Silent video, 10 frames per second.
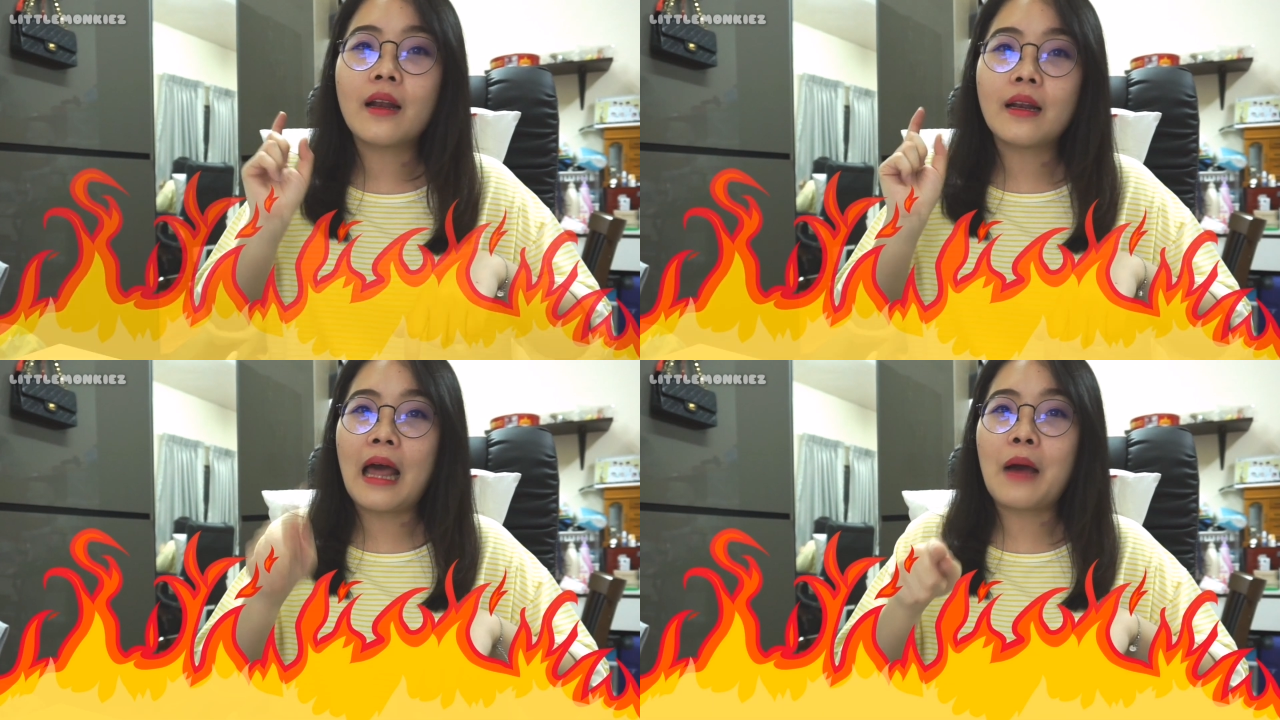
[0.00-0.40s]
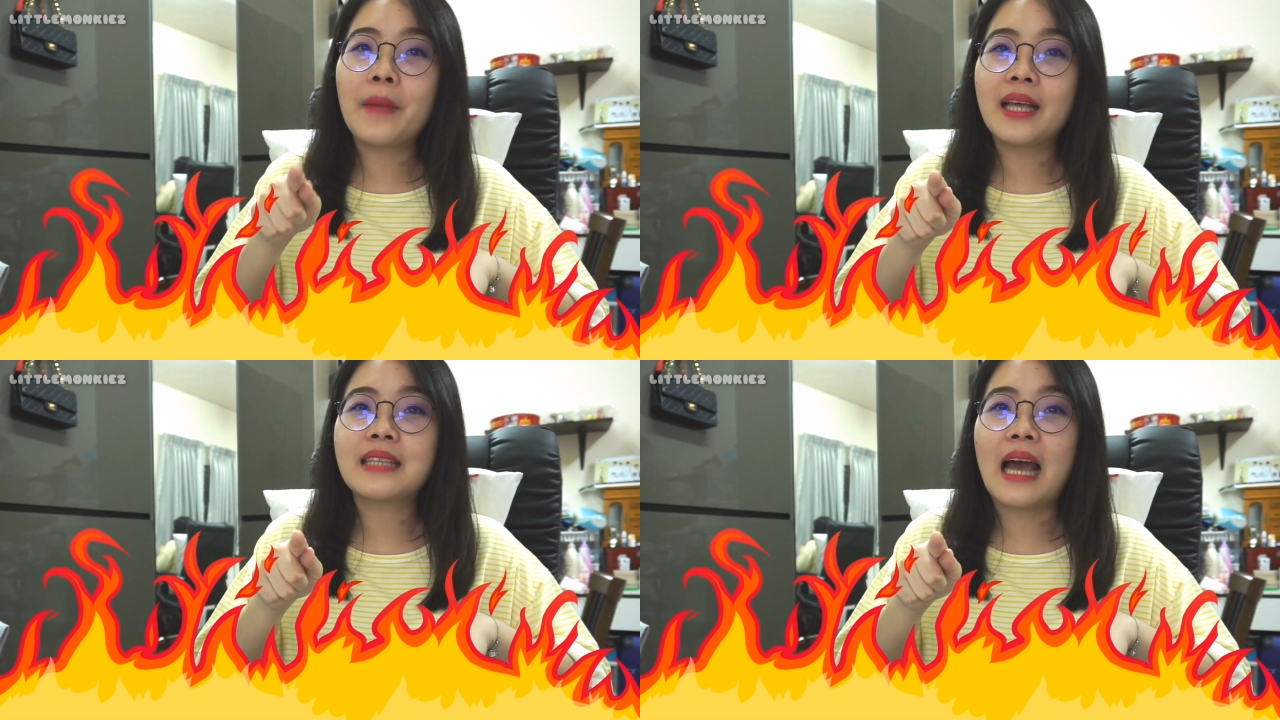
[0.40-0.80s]
แล้ว
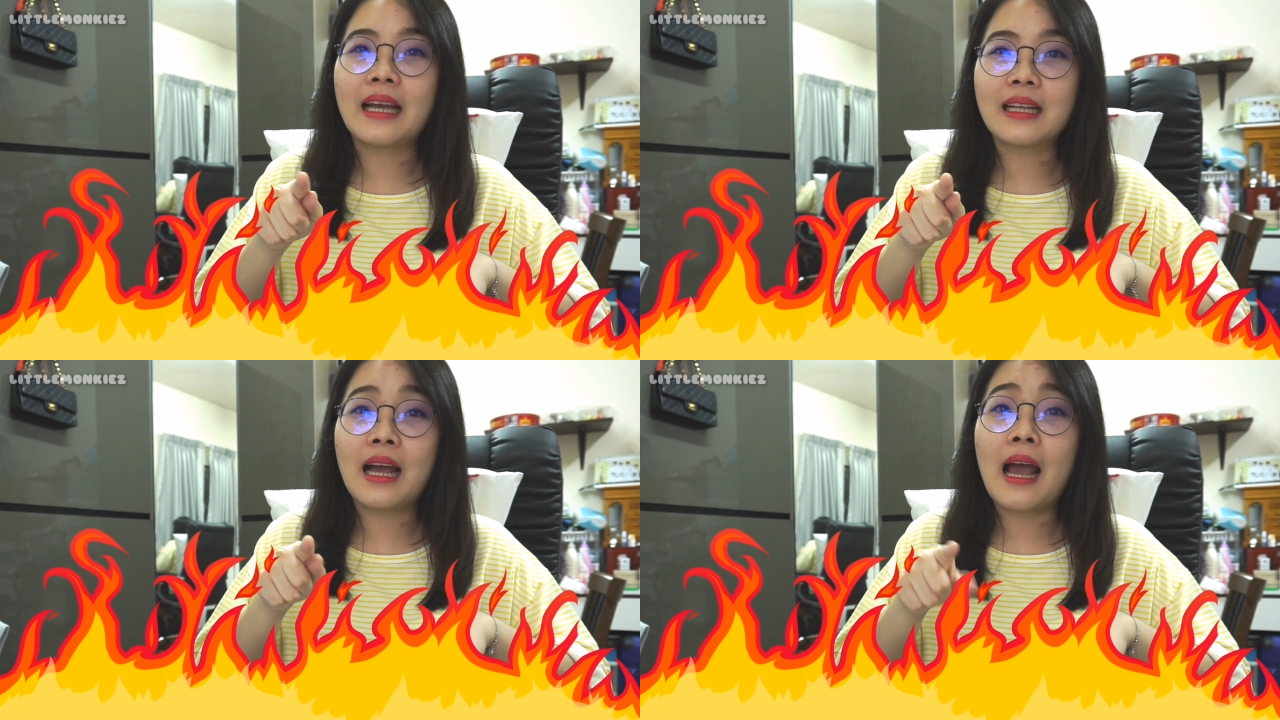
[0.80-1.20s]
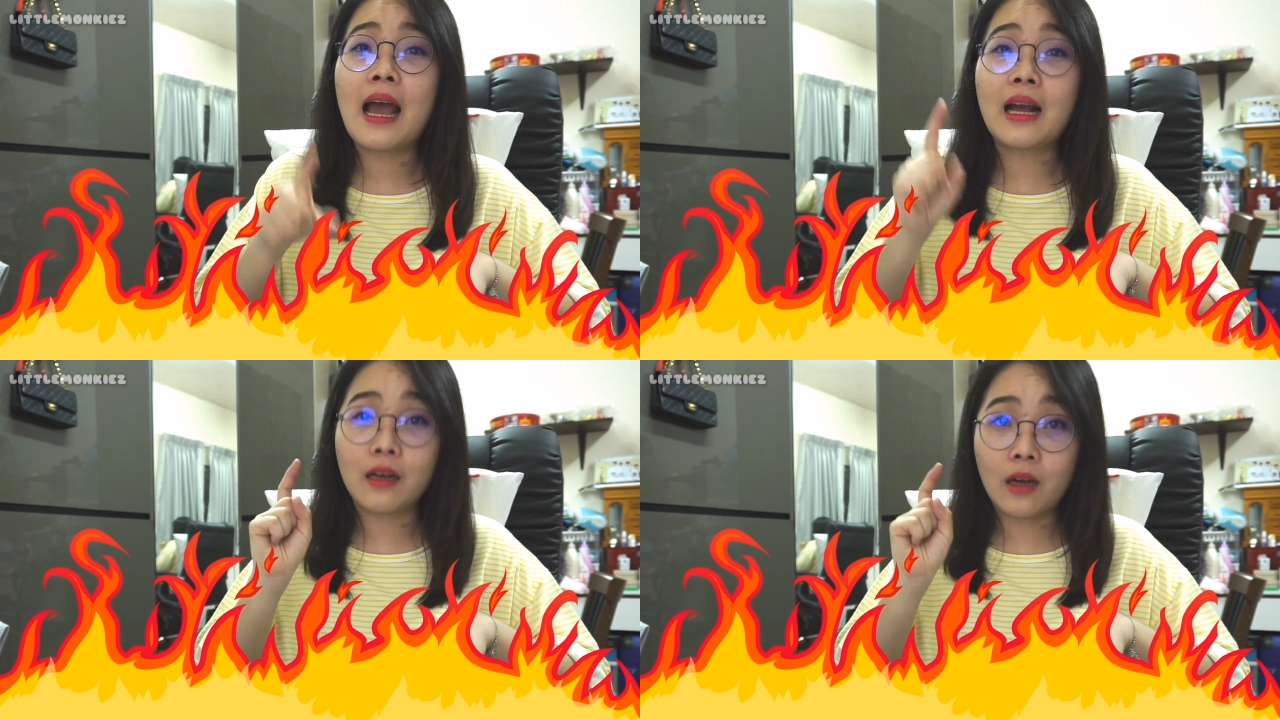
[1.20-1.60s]
เมษายน
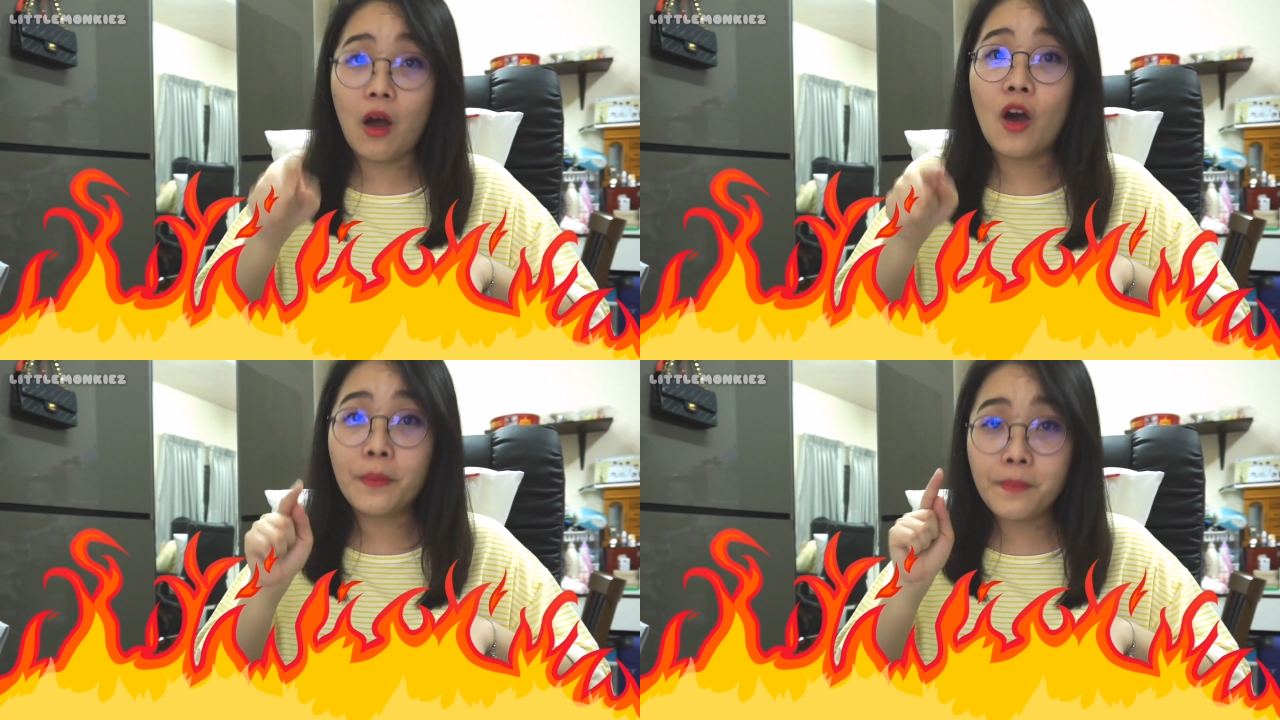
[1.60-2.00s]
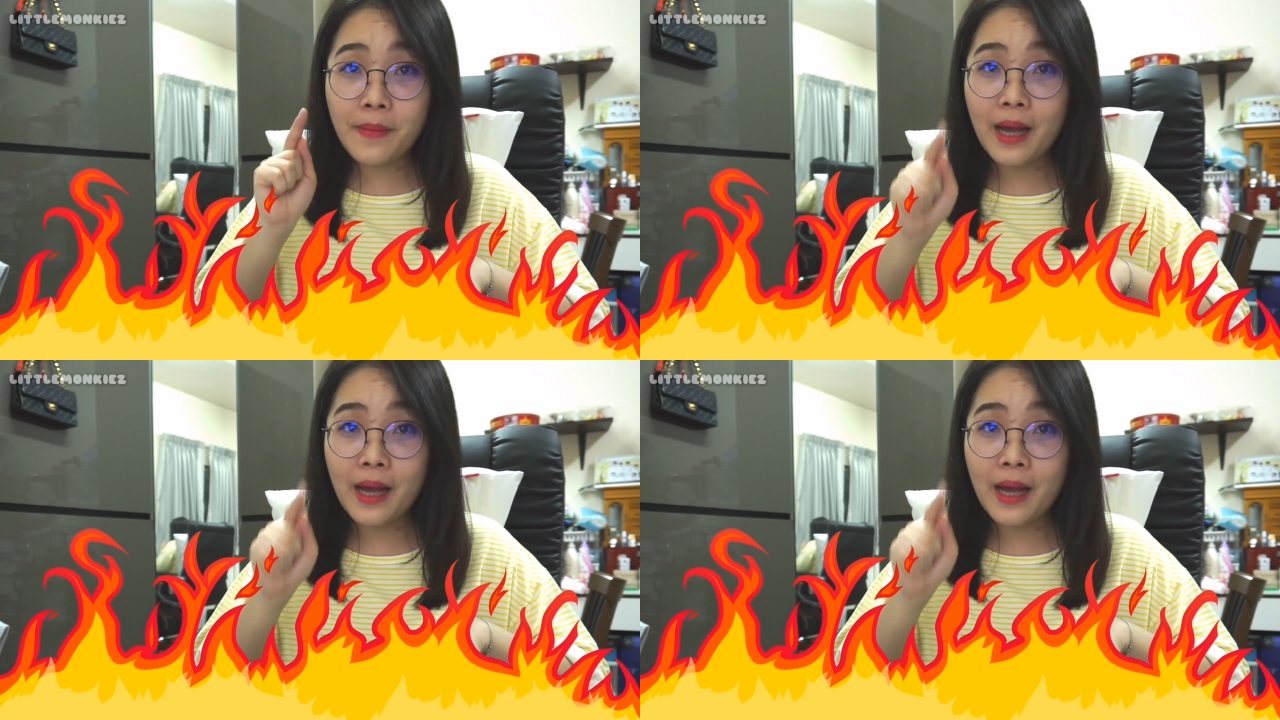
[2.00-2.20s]
หากร้อน